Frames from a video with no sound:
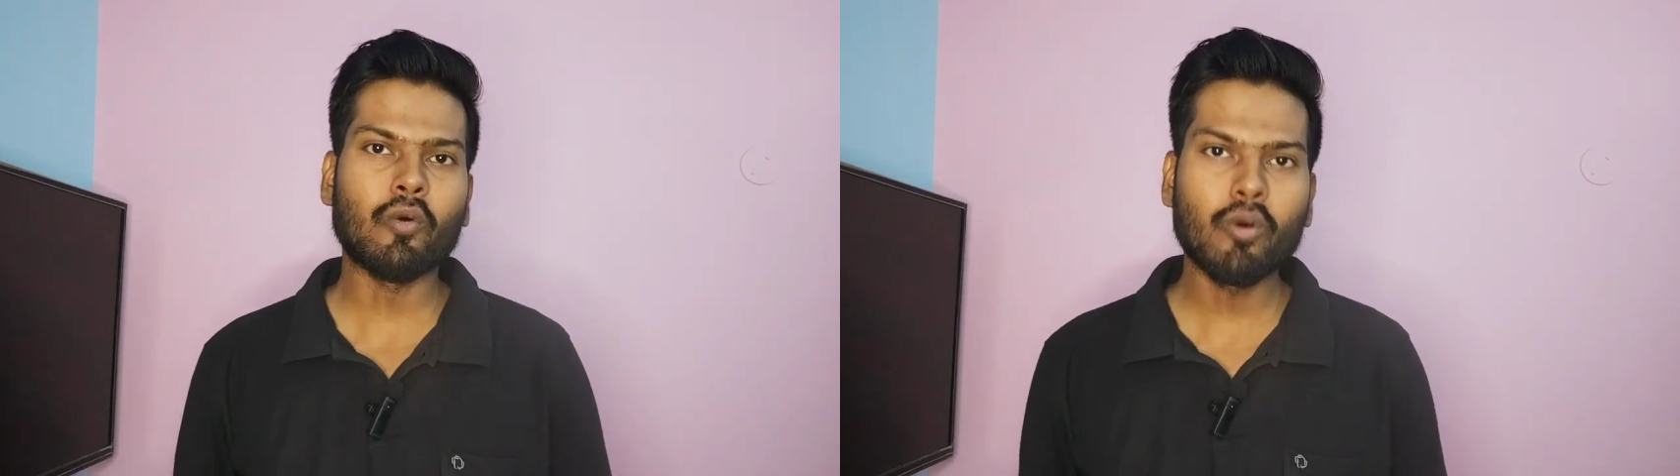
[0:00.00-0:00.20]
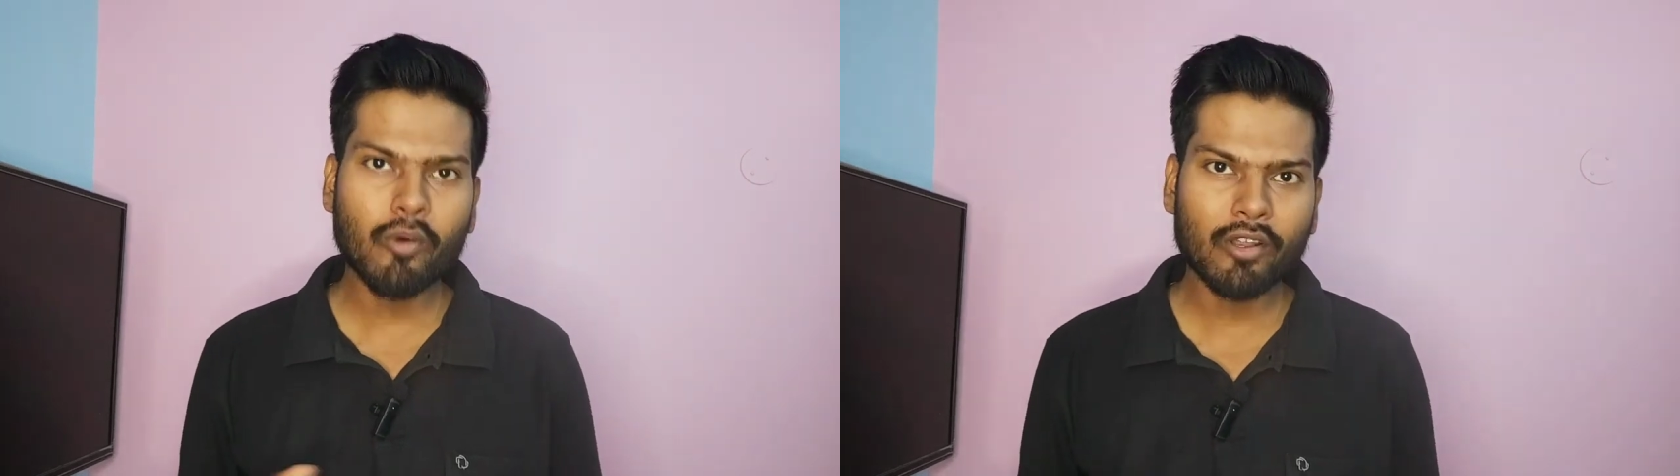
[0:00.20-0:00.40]

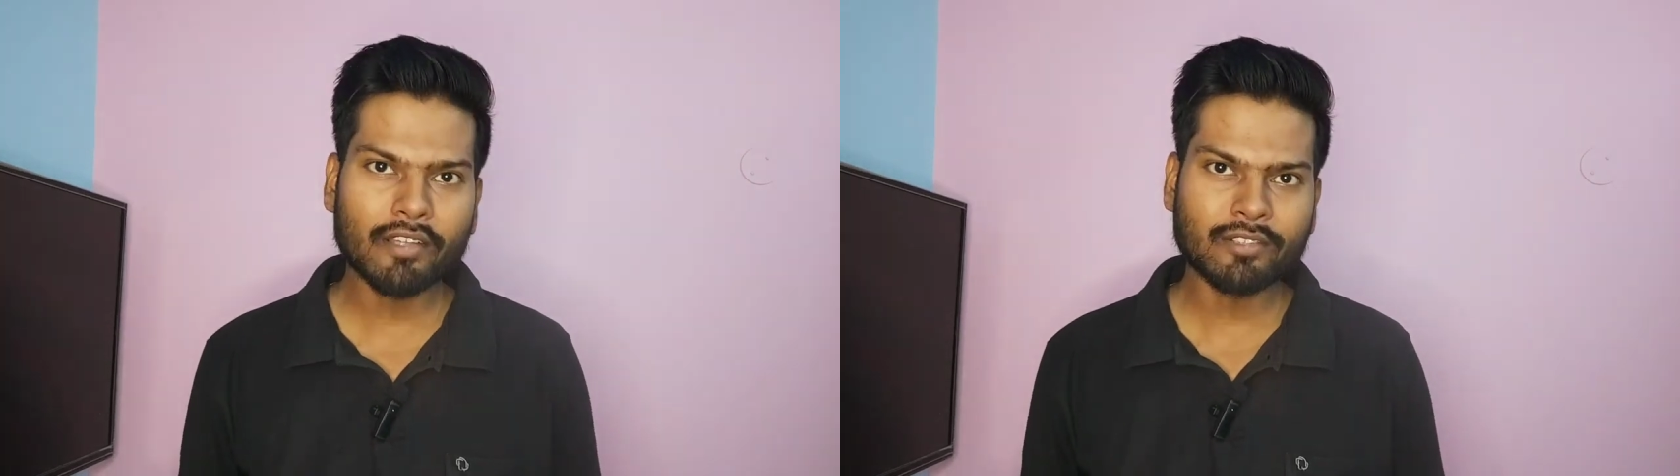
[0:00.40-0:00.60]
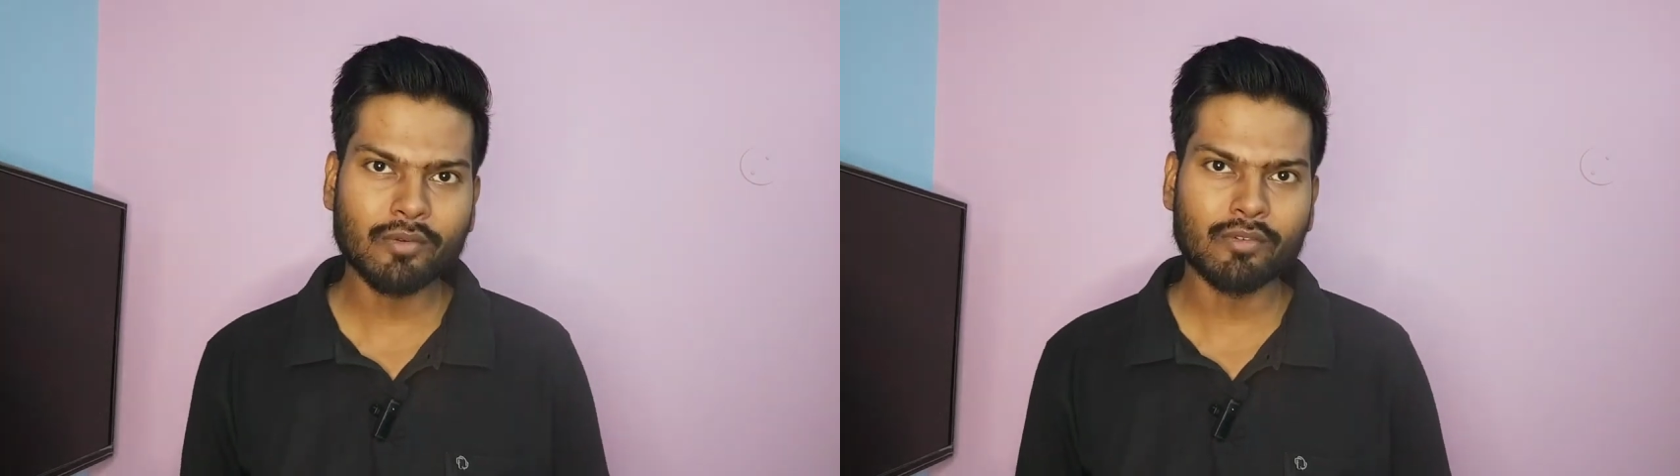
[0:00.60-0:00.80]
होप ऑल
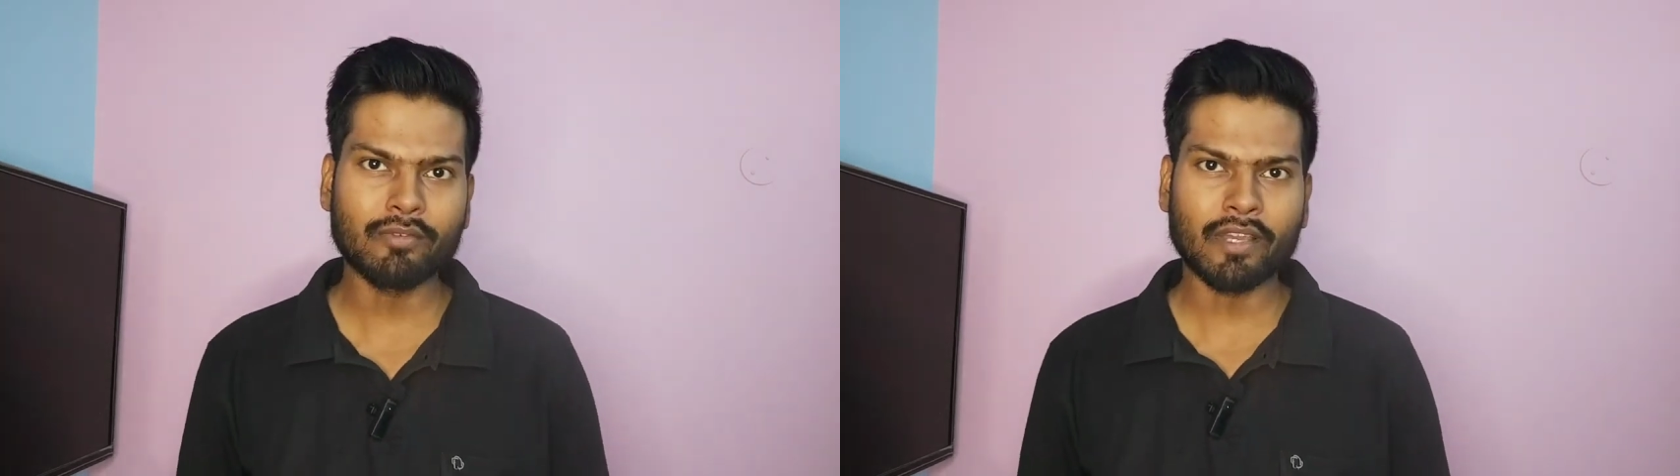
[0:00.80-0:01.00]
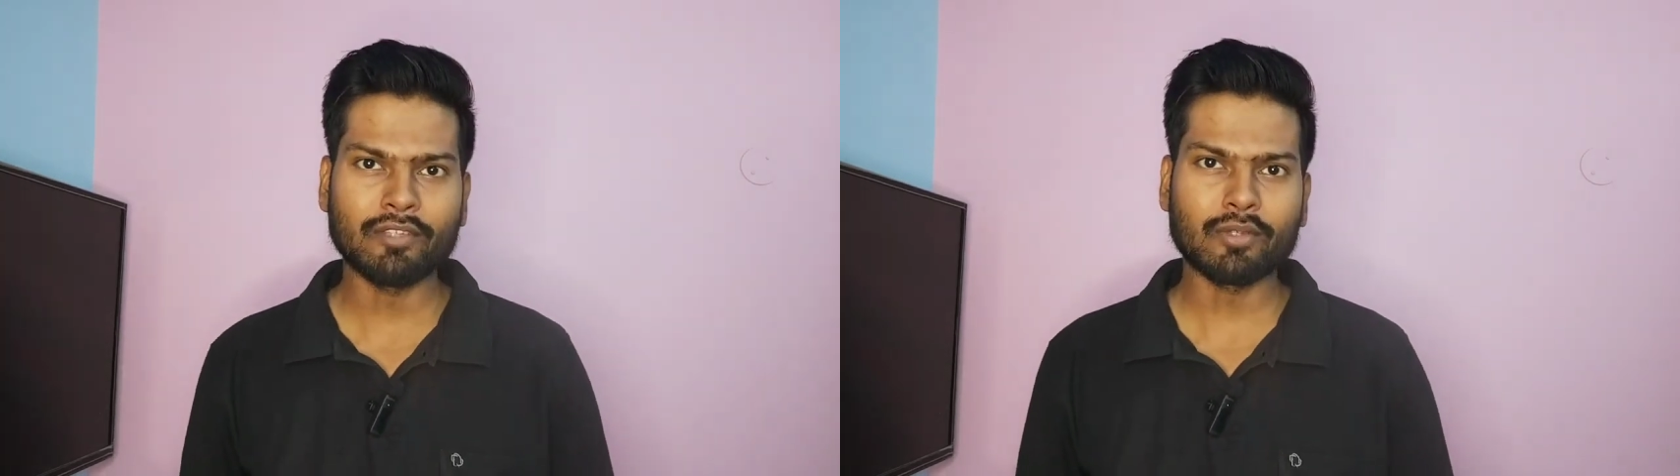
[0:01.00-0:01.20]
गाइस
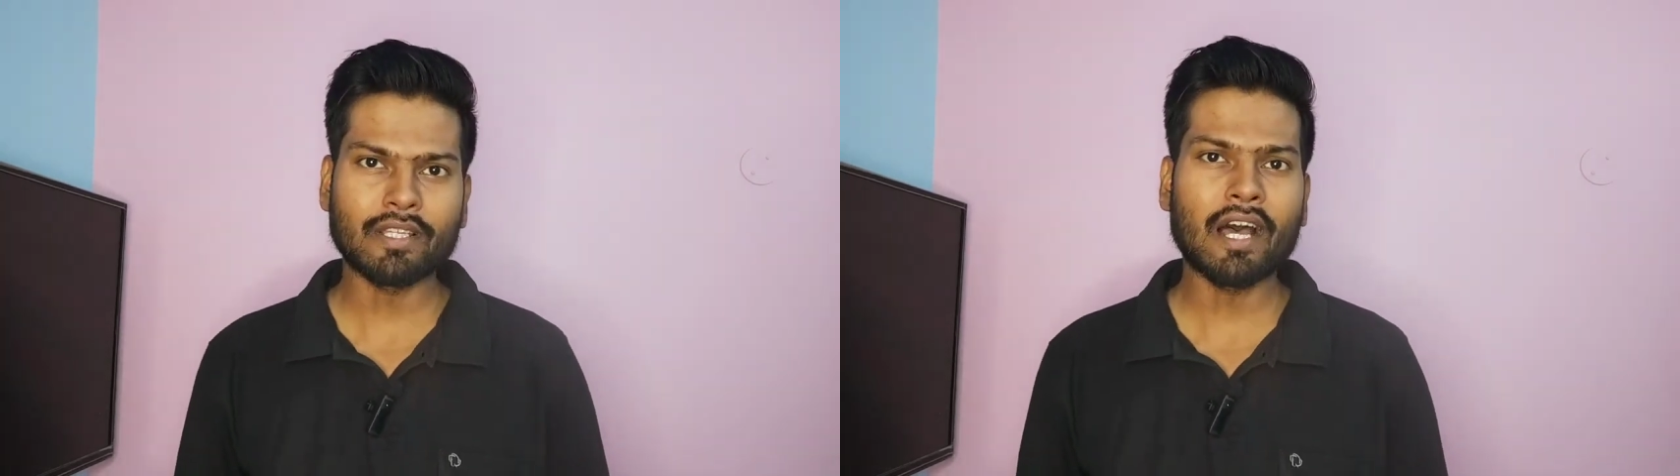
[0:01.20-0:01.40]
फाइन सो